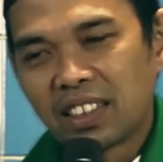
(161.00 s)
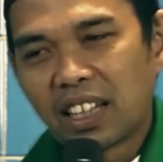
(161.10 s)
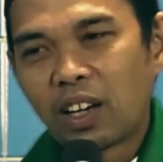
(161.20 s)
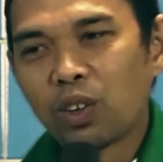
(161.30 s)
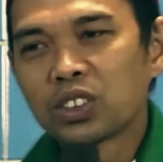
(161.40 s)

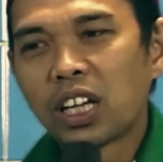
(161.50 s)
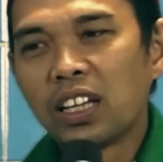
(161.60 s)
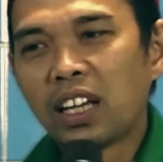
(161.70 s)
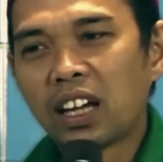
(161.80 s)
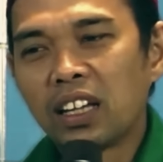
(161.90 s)
kalau
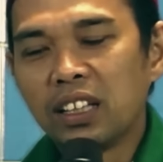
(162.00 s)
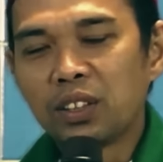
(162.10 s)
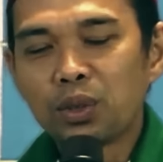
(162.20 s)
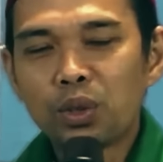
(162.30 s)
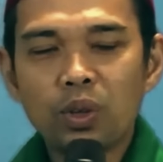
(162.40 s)
sayang
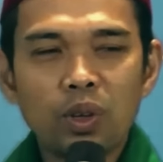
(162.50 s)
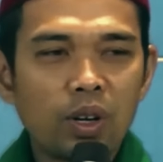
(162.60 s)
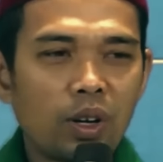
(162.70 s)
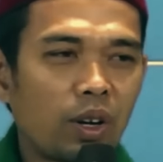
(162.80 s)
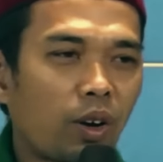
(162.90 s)
itu
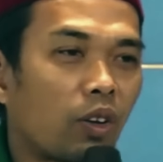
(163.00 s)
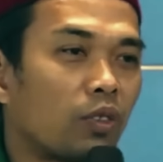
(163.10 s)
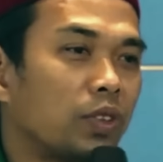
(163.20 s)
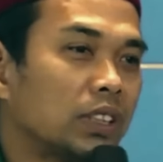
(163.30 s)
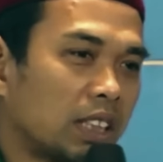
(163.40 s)
non
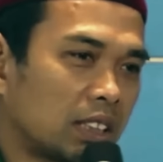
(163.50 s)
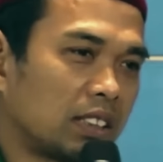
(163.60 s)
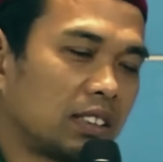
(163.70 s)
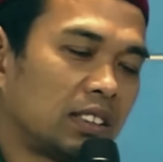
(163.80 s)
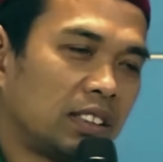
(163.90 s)
fisik.
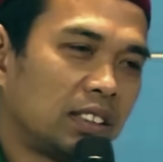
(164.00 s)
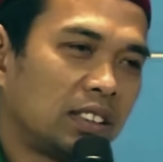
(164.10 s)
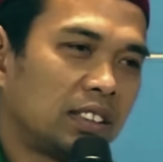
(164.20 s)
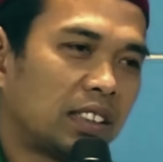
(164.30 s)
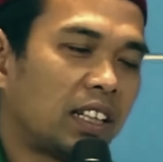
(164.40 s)

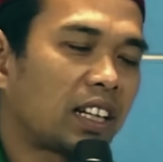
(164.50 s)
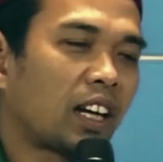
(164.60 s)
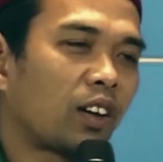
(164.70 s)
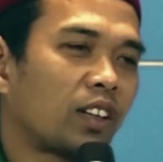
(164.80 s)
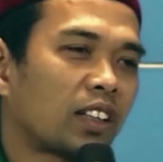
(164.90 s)
Jadi
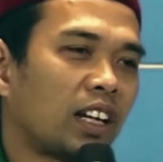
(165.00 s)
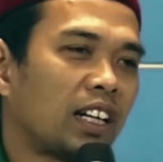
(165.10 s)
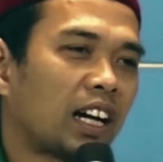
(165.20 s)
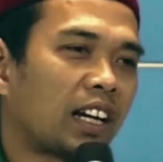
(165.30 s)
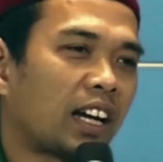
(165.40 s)
kalau kita
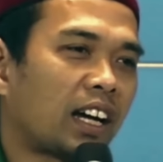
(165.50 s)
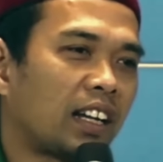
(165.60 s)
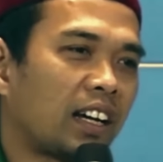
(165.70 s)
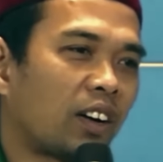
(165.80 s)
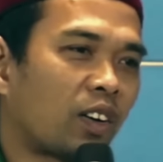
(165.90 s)
lihat
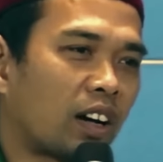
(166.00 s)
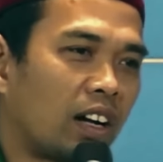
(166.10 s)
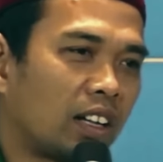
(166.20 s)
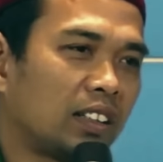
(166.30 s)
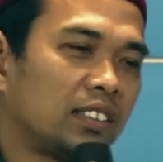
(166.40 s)
ada
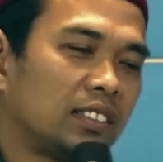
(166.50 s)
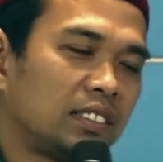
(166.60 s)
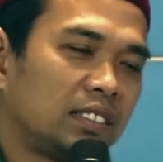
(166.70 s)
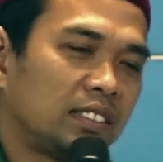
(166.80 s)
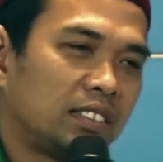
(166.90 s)
orang
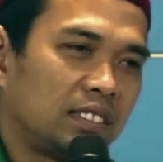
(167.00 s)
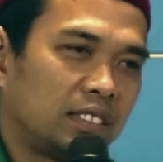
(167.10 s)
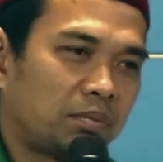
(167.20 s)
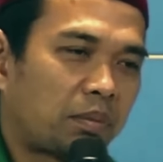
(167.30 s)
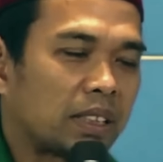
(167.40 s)

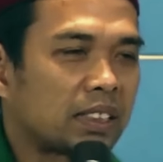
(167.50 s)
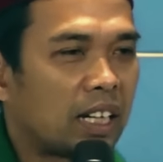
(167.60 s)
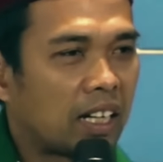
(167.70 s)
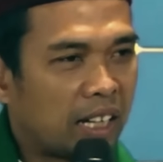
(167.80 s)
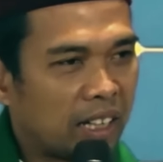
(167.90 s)

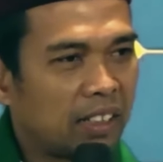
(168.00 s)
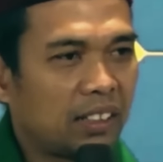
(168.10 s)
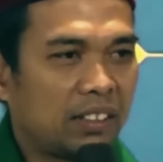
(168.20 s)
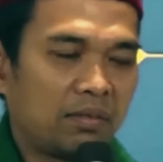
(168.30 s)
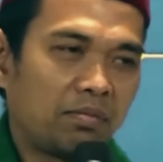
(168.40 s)
pasangan
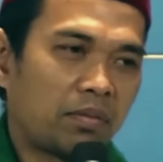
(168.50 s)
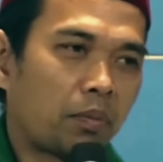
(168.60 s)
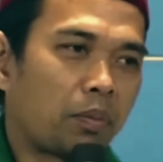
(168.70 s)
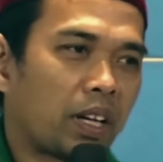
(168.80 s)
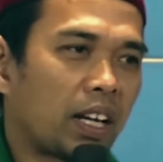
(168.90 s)

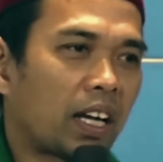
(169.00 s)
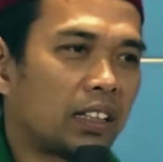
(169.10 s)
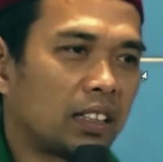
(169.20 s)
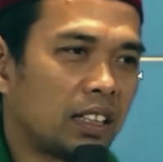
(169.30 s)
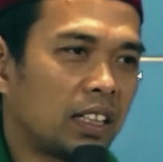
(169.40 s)

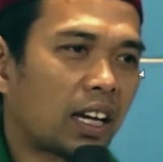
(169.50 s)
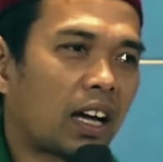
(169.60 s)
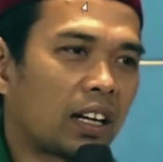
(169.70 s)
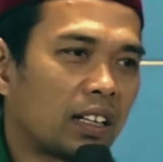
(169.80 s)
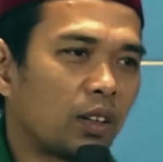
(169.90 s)
memperingati
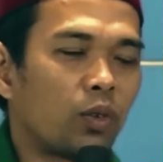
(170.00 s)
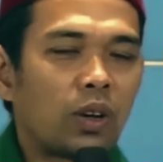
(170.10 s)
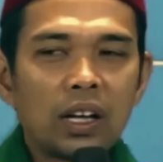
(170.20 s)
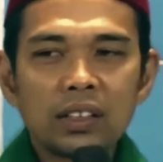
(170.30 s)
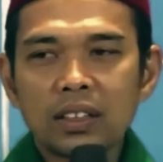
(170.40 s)
hari
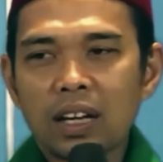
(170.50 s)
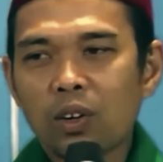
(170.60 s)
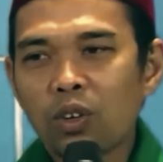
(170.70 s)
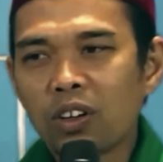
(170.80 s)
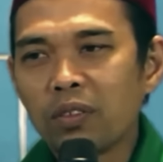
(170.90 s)
ulang
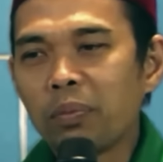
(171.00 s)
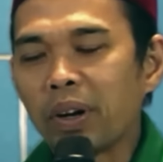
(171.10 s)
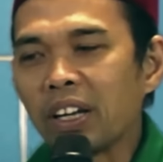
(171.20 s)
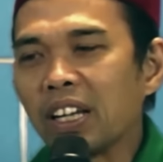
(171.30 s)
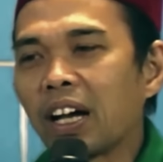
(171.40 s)
tahun
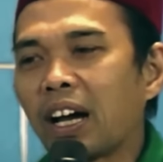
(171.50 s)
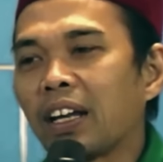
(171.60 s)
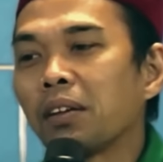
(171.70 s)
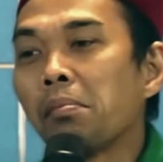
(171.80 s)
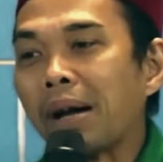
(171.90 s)

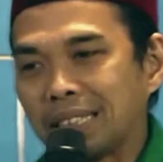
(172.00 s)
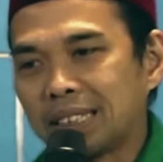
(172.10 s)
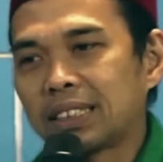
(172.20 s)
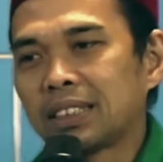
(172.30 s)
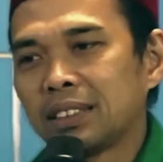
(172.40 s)
pernikahan
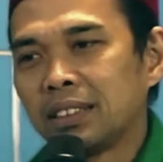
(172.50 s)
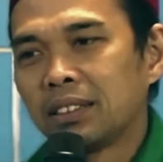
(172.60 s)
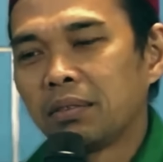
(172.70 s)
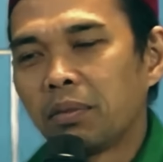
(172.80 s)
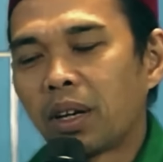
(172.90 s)
emas,
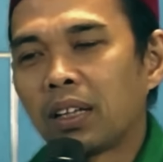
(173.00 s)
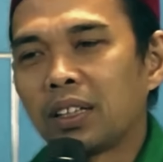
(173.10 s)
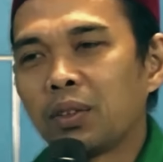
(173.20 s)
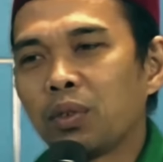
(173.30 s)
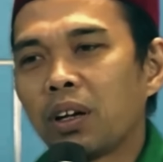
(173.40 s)

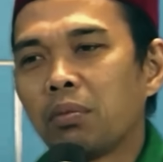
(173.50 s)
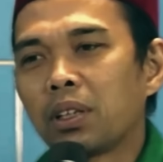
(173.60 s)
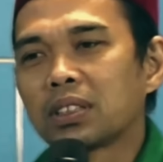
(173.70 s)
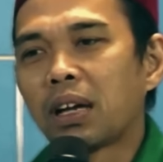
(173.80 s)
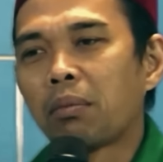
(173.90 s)
berarti udah
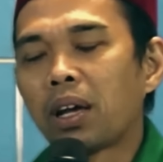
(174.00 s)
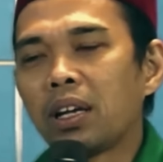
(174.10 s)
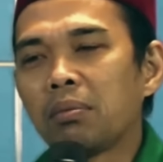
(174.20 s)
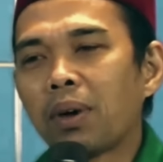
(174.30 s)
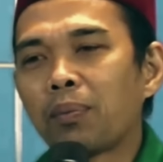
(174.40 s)
bersama
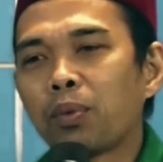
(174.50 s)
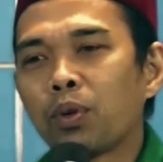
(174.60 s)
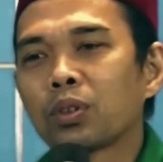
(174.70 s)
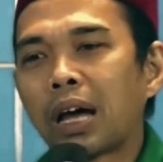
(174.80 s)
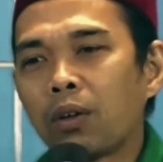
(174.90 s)
50
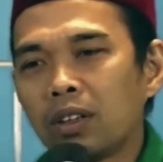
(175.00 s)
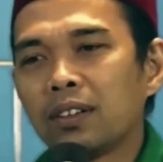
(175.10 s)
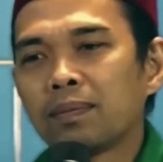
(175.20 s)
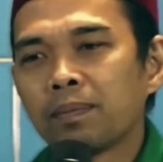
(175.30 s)
tahun